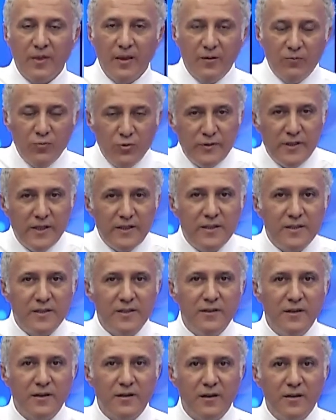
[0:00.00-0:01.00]
Bunun
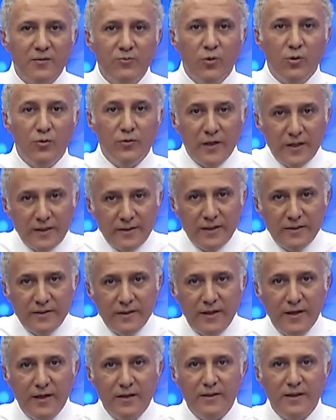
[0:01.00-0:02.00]
etkisinde kalıp onların dediği
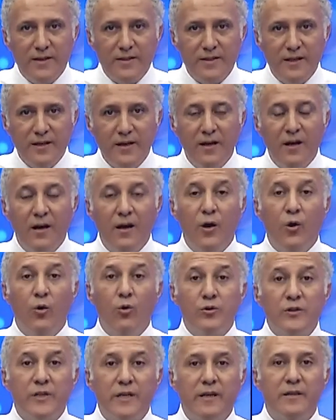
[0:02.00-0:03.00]
her neyse
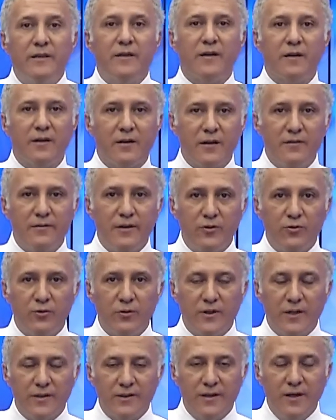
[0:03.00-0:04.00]
o şekilde karar
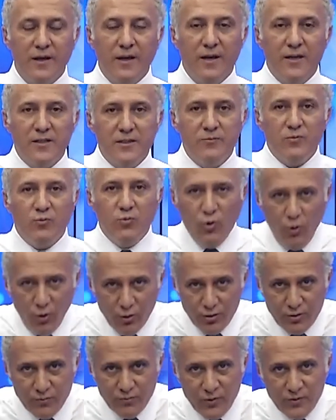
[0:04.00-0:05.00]
veriyorlar. Şimdi bu
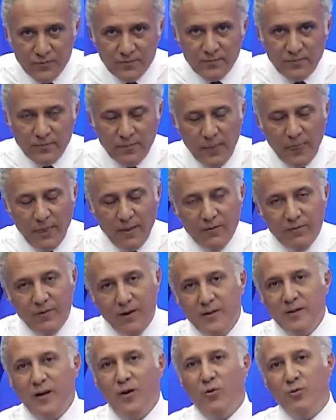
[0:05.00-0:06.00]
olur mu?
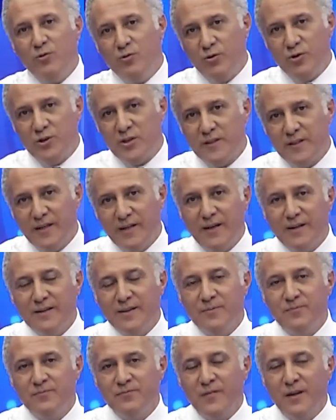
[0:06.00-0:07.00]
Valla oluyor işte.
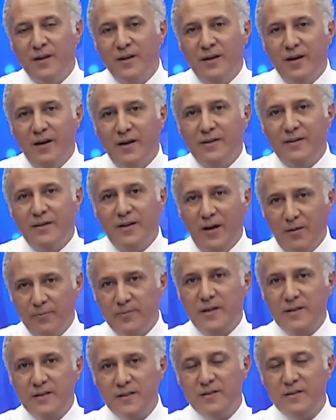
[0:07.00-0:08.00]
Yani hani
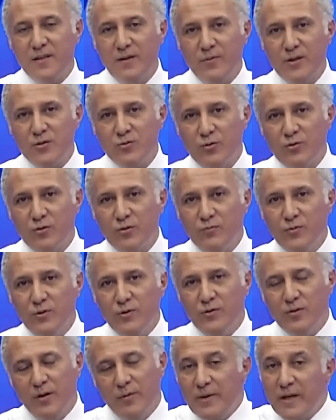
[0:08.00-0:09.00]
abdestsiz namaz olur mu?
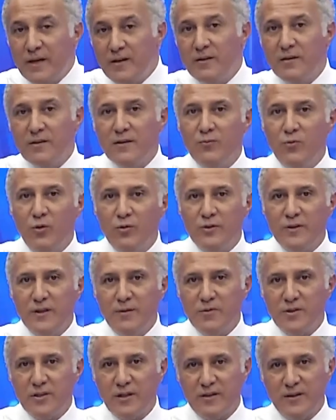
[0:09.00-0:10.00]
E ben kıldım oldu
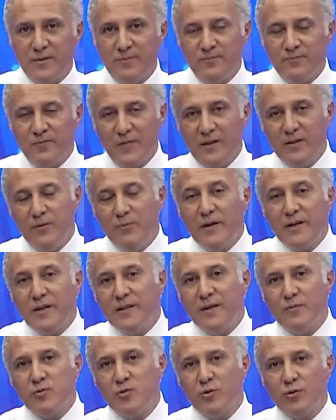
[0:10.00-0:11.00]
demiş adam. Şimdi bana da
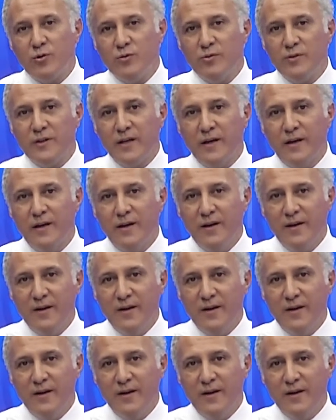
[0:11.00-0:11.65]
hep sorulur ya.